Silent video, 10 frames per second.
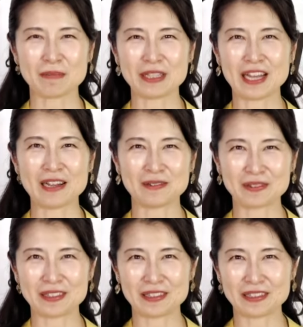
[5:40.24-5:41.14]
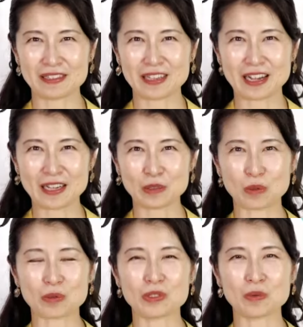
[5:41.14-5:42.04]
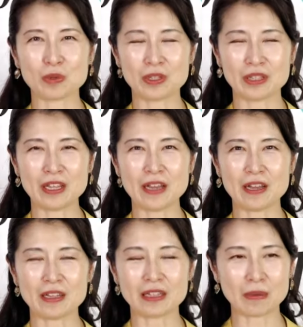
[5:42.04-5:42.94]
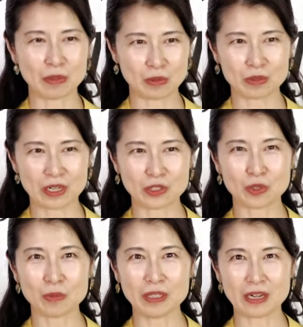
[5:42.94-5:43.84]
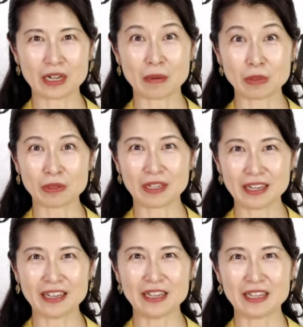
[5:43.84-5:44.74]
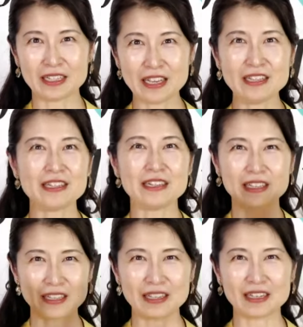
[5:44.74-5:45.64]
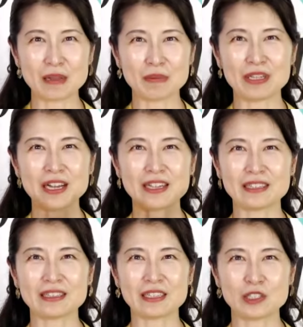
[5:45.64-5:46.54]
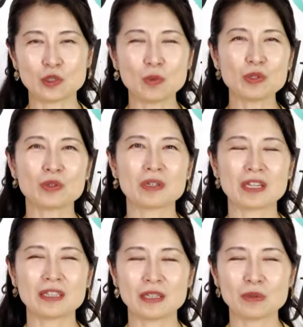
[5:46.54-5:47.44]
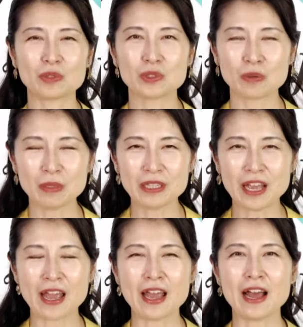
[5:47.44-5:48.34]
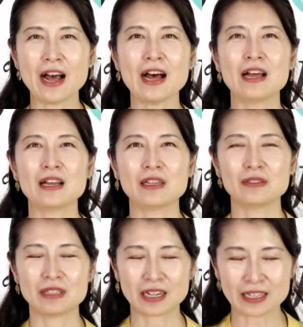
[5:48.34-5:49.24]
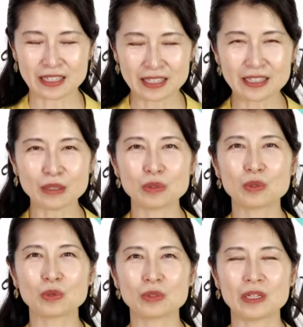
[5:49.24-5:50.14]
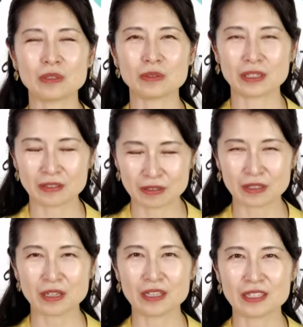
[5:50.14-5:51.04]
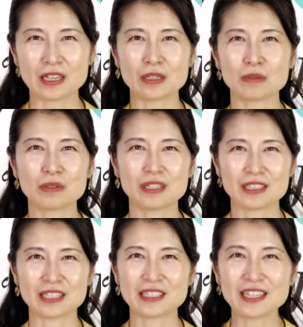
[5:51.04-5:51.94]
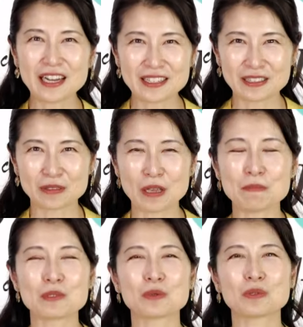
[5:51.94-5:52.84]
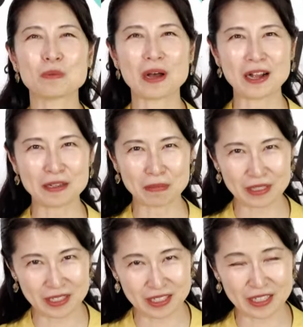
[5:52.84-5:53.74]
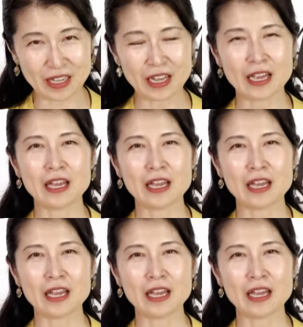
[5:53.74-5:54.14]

またあの高いところに登って民の暮らしを見たら、かまどから元気に煙が立ち上るようになった様子を見て、あ、豊かになったということでようやく税金を復活させたなんていうエピソードもありますし、